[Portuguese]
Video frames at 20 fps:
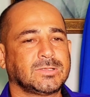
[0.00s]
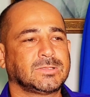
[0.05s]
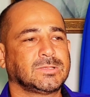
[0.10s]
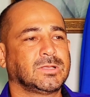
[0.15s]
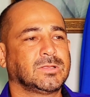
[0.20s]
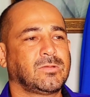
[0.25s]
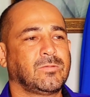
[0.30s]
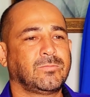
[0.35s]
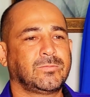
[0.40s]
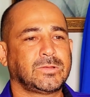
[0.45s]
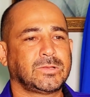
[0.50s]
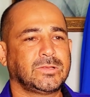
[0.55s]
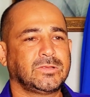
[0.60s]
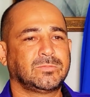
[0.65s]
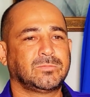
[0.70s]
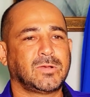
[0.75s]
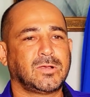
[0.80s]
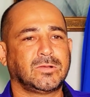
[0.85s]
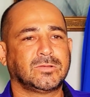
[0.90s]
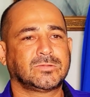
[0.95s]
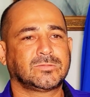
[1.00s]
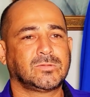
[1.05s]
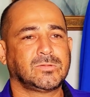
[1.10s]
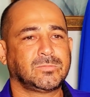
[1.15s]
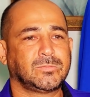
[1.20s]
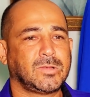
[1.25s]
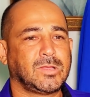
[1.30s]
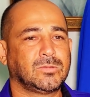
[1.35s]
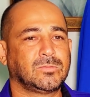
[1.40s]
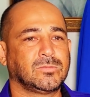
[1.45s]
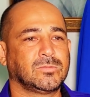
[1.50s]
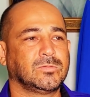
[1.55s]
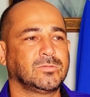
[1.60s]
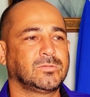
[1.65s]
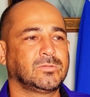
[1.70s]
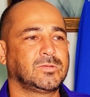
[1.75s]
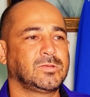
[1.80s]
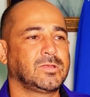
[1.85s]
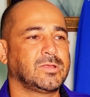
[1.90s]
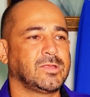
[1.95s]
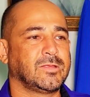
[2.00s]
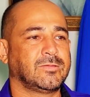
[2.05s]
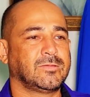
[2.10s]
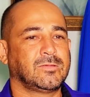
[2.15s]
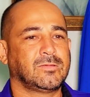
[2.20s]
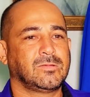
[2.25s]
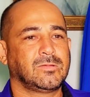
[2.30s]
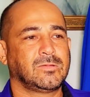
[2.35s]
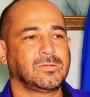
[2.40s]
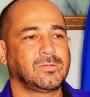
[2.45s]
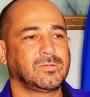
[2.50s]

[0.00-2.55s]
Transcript: Santa, feliz Páscoa para todos os tigrenses.